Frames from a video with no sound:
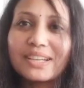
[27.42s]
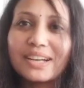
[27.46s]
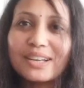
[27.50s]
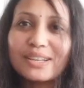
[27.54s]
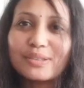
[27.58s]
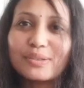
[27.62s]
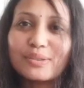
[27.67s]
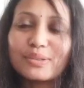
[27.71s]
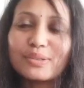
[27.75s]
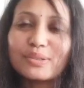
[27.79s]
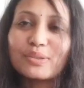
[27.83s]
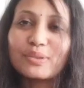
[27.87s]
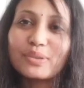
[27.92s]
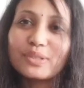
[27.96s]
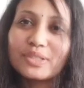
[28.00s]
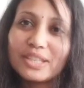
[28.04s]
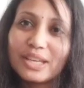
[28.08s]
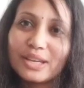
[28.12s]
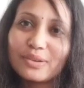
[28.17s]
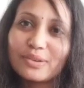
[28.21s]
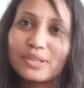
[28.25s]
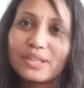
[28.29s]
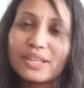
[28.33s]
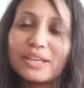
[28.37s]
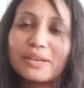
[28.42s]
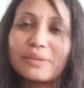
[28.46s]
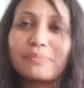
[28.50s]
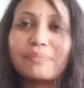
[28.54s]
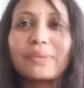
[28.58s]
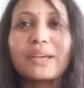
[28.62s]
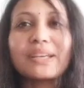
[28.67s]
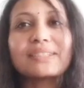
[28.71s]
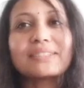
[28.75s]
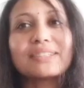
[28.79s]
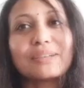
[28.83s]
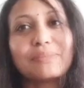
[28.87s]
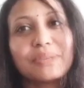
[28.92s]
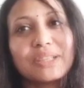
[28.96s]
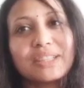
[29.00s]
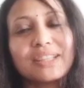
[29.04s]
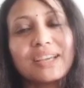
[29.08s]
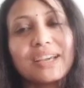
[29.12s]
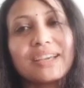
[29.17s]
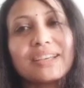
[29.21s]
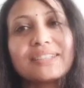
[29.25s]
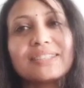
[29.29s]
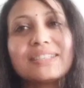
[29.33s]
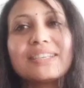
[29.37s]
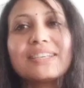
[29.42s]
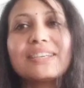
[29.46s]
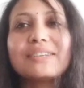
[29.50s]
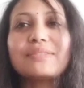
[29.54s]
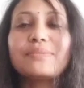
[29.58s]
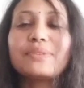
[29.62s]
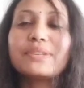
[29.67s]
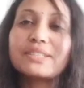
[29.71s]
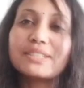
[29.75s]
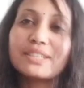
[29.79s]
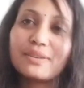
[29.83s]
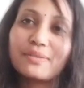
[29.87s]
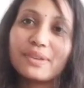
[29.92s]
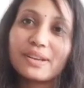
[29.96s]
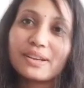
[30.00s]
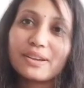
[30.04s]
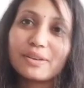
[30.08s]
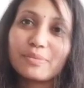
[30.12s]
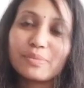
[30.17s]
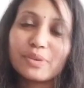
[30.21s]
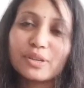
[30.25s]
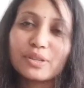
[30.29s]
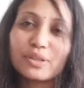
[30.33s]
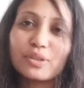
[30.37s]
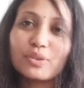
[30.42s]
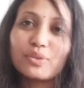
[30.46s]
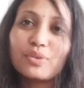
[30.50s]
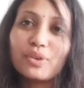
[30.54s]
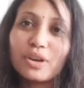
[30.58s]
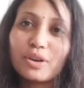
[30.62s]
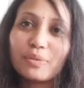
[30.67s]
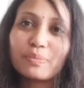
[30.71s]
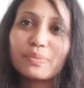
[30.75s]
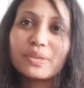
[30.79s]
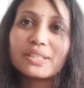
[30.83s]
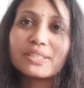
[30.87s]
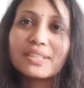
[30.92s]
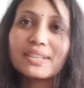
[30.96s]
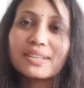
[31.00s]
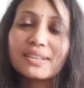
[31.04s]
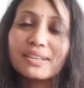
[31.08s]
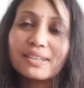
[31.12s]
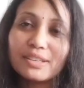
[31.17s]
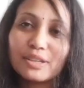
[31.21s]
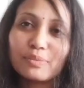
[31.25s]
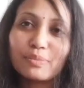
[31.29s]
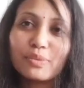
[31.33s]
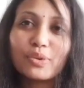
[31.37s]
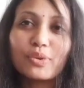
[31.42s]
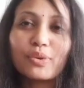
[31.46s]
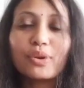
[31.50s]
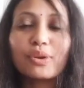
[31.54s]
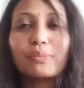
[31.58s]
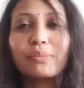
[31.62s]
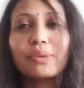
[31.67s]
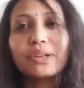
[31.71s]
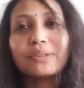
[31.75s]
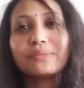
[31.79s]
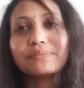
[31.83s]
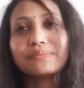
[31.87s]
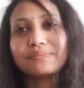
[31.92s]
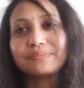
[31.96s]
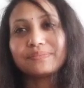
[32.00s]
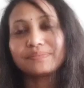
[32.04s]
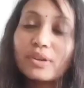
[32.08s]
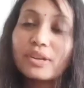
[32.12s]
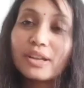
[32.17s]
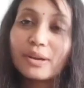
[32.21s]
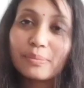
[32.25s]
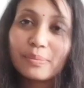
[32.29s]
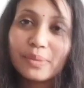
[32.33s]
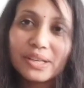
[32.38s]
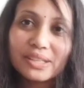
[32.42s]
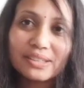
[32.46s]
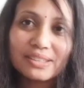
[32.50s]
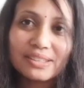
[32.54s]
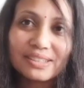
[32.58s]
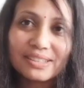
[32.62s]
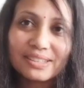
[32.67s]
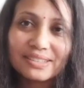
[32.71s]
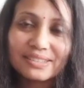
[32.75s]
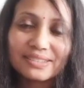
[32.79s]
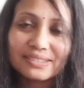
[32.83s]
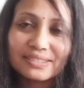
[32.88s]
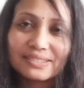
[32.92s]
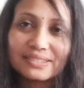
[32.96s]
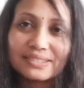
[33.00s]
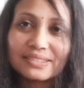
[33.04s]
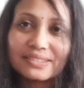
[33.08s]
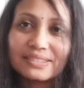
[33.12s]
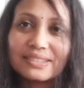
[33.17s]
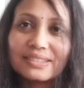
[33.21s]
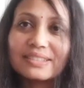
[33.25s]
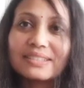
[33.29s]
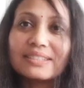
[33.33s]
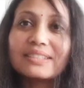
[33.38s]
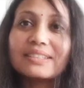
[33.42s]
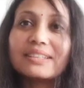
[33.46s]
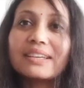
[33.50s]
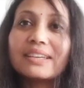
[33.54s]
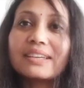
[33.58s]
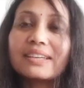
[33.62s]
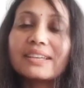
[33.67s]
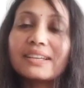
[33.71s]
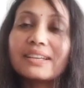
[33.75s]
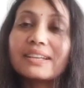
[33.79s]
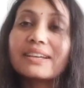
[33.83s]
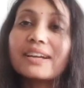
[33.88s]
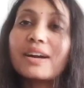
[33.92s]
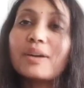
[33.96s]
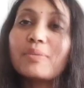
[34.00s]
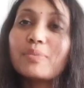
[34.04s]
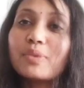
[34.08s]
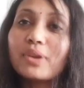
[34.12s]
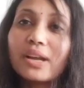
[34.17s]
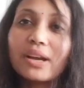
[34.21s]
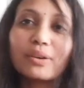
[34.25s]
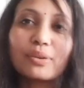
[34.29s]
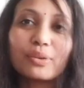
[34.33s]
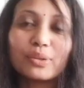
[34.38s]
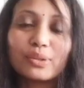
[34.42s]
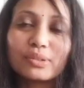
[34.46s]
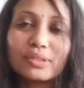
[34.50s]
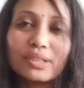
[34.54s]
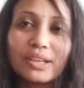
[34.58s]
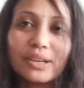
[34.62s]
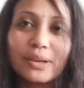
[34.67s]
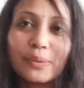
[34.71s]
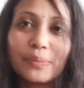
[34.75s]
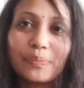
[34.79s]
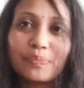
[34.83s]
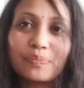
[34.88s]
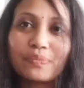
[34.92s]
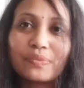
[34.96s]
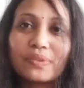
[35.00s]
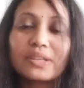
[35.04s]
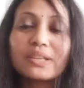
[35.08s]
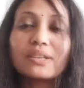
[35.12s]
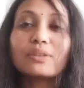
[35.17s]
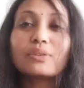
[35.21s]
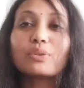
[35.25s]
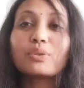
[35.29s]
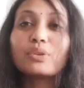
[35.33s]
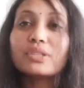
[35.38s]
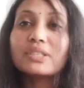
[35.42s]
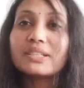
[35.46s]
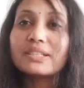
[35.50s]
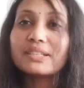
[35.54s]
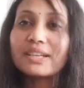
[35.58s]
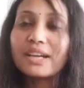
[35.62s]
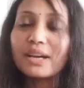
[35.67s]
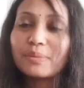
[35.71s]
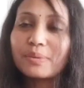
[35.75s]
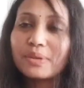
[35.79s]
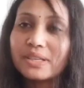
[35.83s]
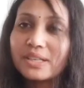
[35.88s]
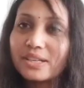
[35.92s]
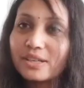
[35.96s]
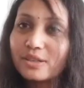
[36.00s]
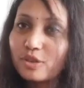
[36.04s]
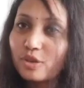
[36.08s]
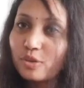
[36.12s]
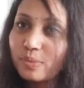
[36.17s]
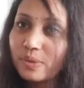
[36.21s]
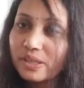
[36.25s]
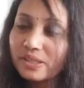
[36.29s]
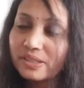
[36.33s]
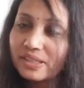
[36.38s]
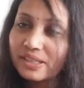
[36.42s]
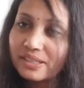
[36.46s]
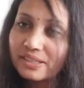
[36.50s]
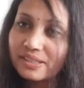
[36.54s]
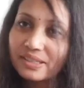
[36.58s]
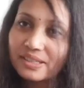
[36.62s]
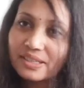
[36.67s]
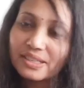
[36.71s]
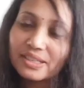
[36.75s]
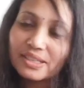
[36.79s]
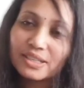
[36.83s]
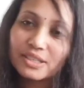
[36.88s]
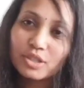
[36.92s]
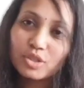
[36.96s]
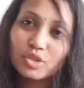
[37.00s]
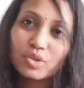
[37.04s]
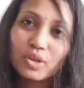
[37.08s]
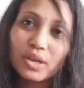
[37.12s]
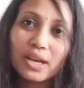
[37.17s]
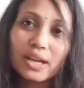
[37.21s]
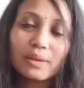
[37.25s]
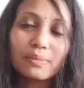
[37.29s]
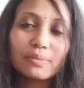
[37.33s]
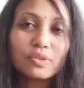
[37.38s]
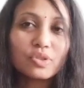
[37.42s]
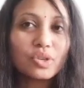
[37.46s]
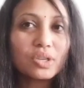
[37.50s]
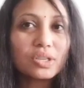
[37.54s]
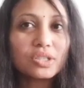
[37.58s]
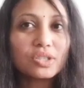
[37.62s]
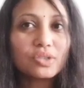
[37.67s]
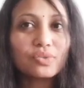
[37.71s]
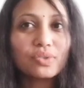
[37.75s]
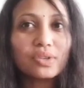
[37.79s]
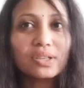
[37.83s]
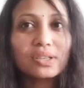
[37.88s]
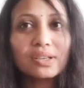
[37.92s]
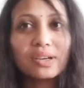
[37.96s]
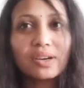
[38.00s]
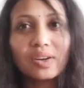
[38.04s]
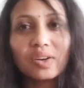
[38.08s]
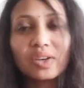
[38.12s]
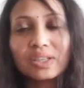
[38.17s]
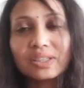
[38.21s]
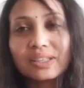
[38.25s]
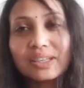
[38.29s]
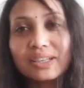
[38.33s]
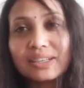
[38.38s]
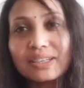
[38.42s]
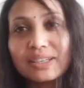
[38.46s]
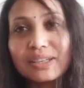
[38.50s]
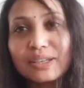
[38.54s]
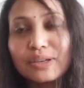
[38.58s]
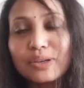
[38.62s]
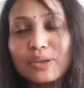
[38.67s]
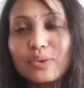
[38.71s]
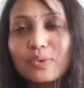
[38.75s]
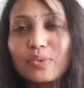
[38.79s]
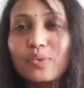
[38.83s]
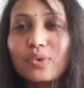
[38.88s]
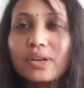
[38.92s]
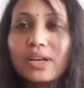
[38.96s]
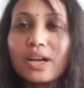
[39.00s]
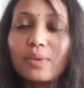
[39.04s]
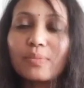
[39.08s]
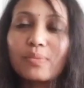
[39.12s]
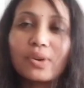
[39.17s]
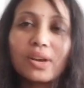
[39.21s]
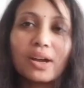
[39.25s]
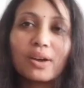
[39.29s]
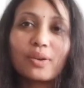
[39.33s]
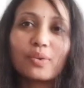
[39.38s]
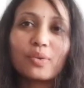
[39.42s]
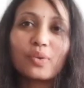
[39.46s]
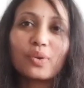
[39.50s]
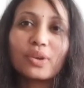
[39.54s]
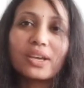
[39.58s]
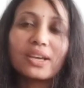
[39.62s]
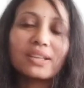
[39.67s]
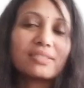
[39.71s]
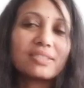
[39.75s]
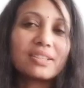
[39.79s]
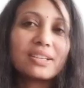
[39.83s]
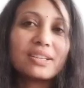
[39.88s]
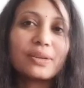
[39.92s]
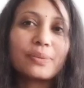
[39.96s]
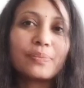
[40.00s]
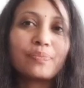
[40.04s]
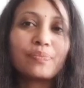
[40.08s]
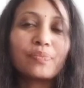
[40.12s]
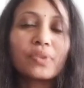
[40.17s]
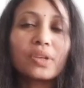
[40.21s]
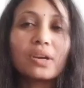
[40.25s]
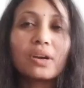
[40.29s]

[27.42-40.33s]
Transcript: नमस्कार दोस्तों जय गुरुदेव मैं समिता सिंह फिर से वेलकम करती हूँ अपने चैनल वन में तो नंबर थ्री ये किन का मूलांक होता है तो जिनका भी डेट ऑफ बर्थ है थ्री ट्वेल्व ट्वेंटी वन और थर्टी उनका मूलांक हो गया थ्री